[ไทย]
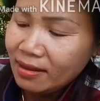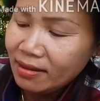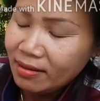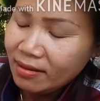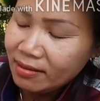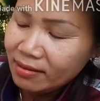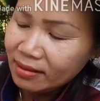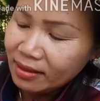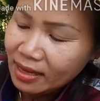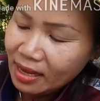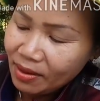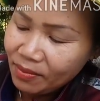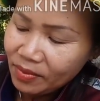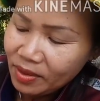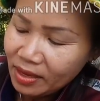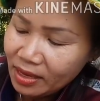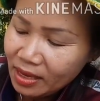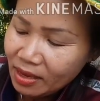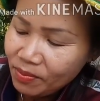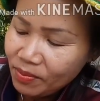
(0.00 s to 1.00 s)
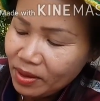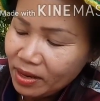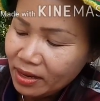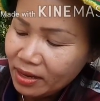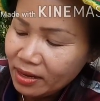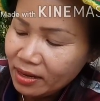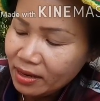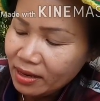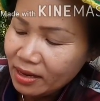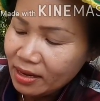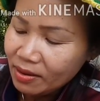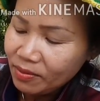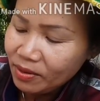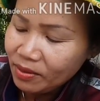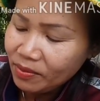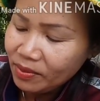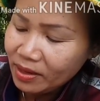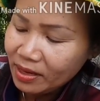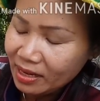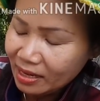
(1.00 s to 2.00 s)
ก็ทำอย่างนี้ไปเรื่อยๆนะ
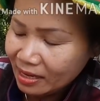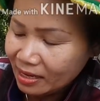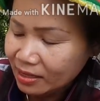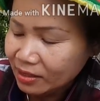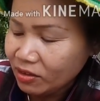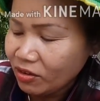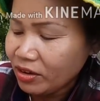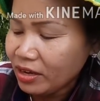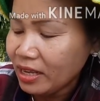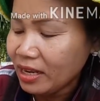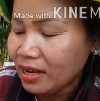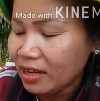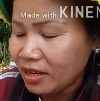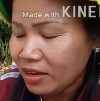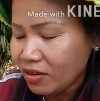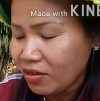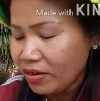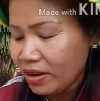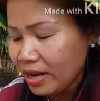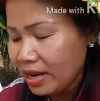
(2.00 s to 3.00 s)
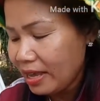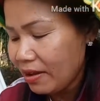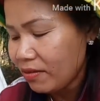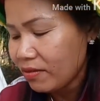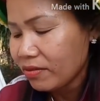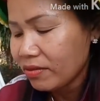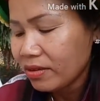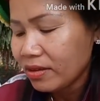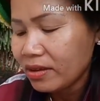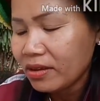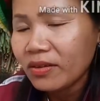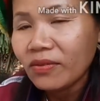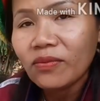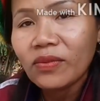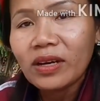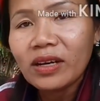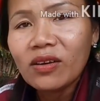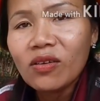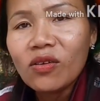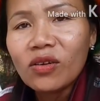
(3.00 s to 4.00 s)
เพื่อนๆตอนนี้เหลือน้อยแล้ว
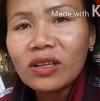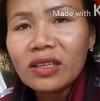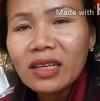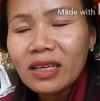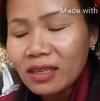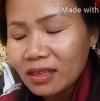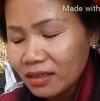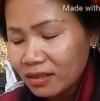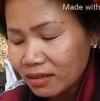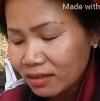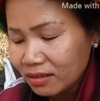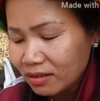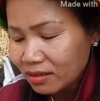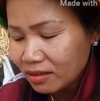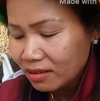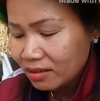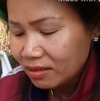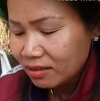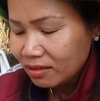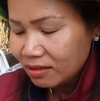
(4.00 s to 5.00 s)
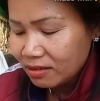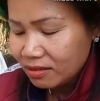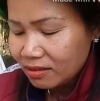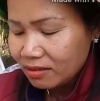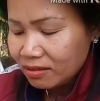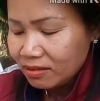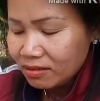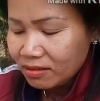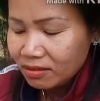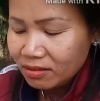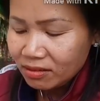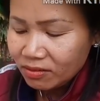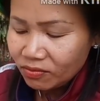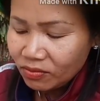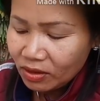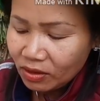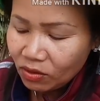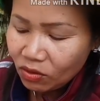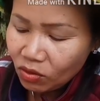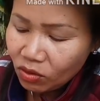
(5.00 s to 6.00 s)
มันก่อนตั้ง
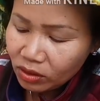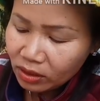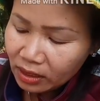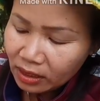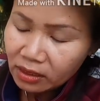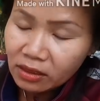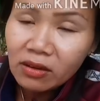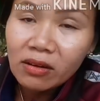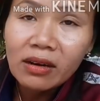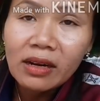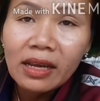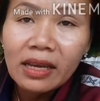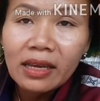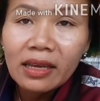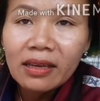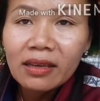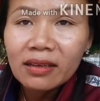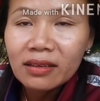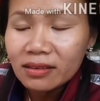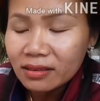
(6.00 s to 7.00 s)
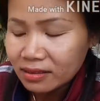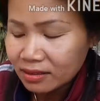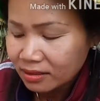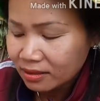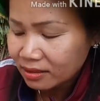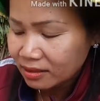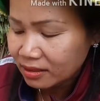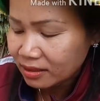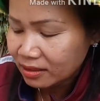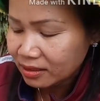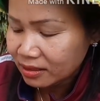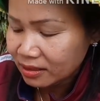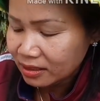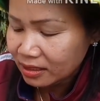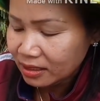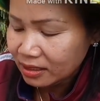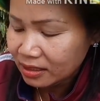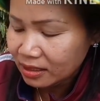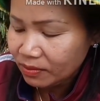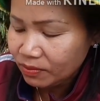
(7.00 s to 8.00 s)
มันก่อนทั้งเท่าไหร่
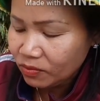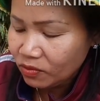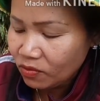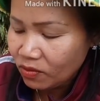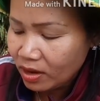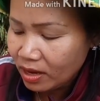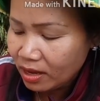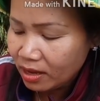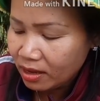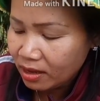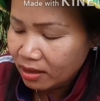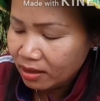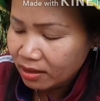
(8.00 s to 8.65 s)
สี่สิบกว่า